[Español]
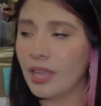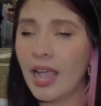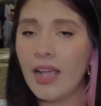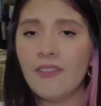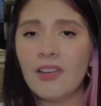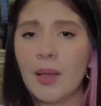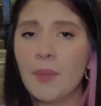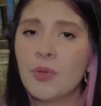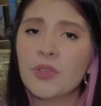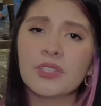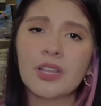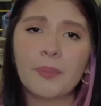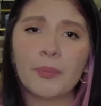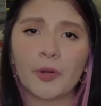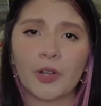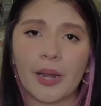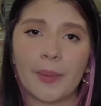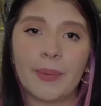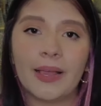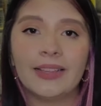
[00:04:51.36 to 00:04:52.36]
Hablamos del
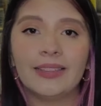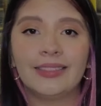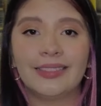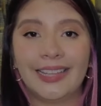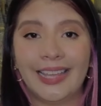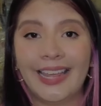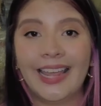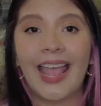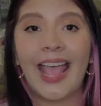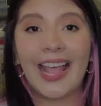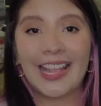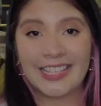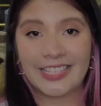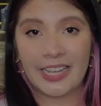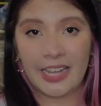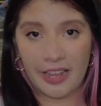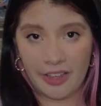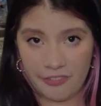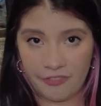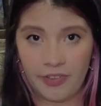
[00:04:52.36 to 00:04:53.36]
programa
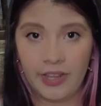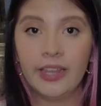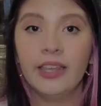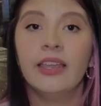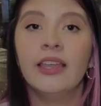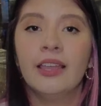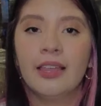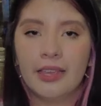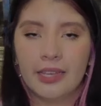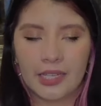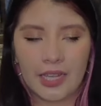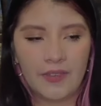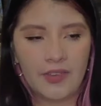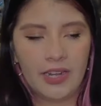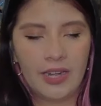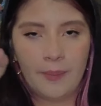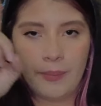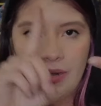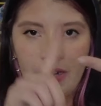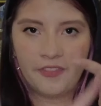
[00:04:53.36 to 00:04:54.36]
THF que
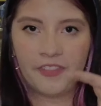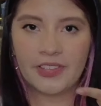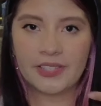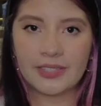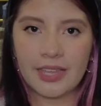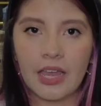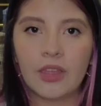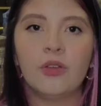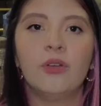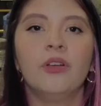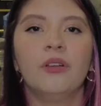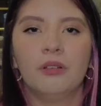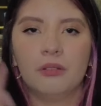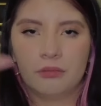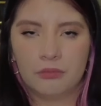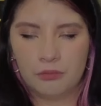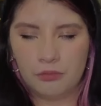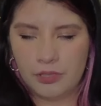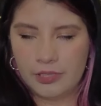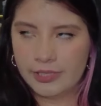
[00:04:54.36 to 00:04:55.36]
viene manifestado,
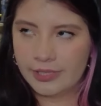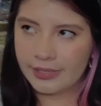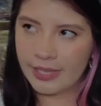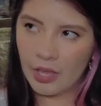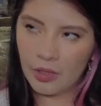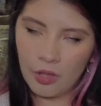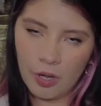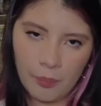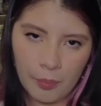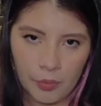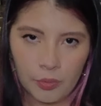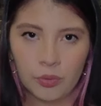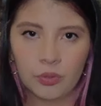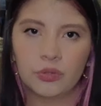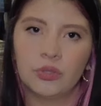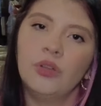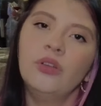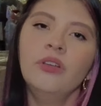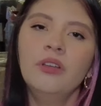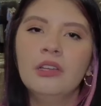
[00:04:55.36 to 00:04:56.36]
un listado del
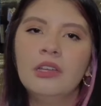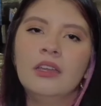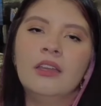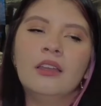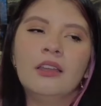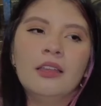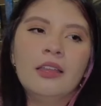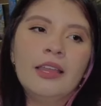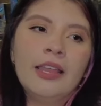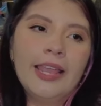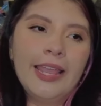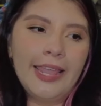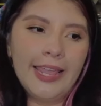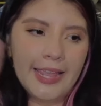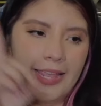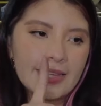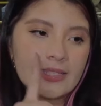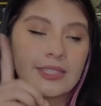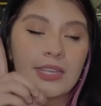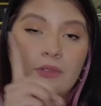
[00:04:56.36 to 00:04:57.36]
producto,
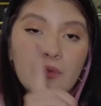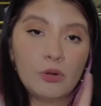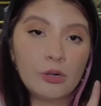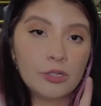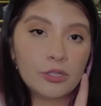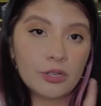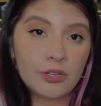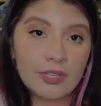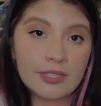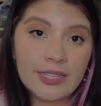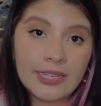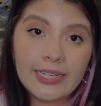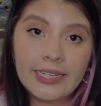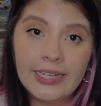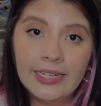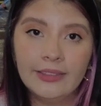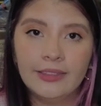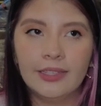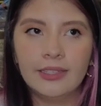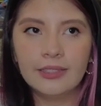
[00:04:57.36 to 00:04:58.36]
es devoluciones de
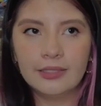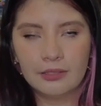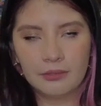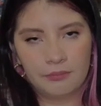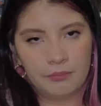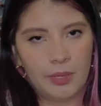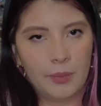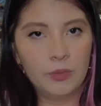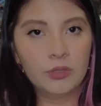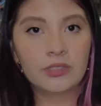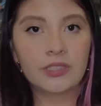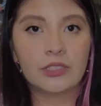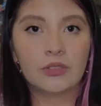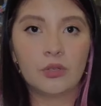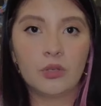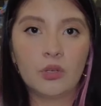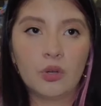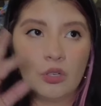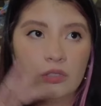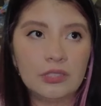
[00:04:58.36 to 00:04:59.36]
clientes, vemos que
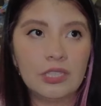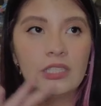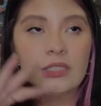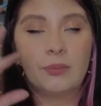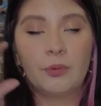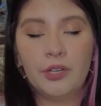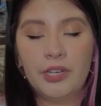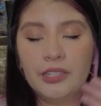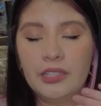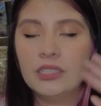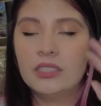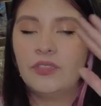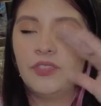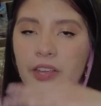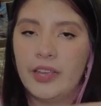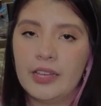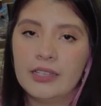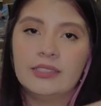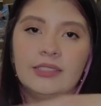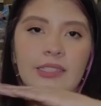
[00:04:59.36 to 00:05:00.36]
son cosas bonitas,
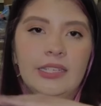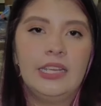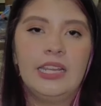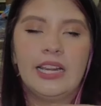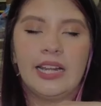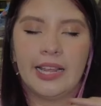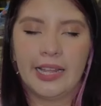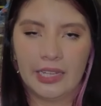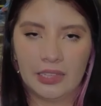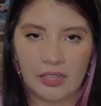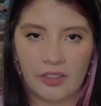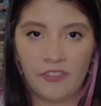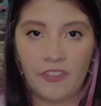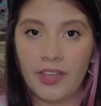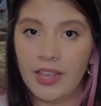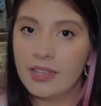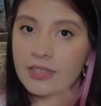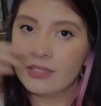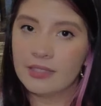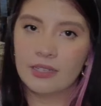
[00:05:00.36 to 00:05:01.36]
feas y requete
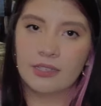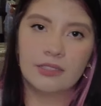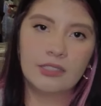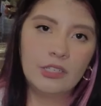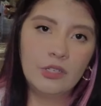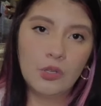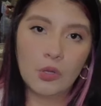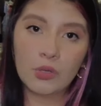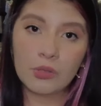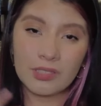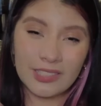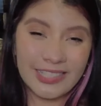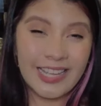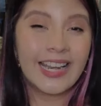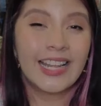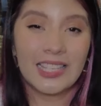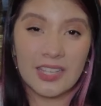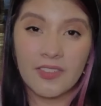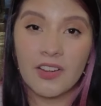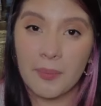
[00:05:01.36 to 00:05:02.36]
feas. Si no
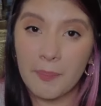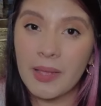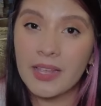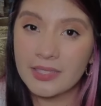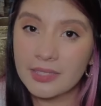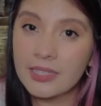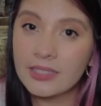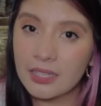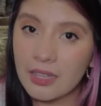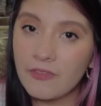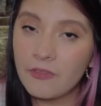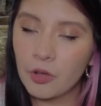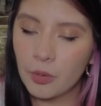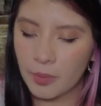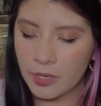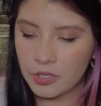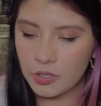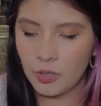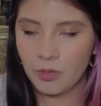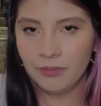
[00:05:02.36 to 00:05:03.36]
quieres saber más de esta
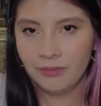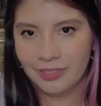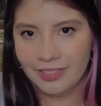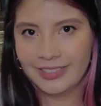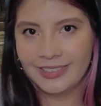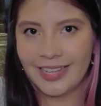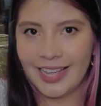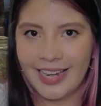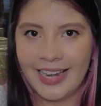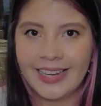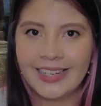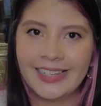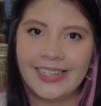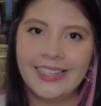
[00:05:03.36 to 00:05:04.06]
información, dale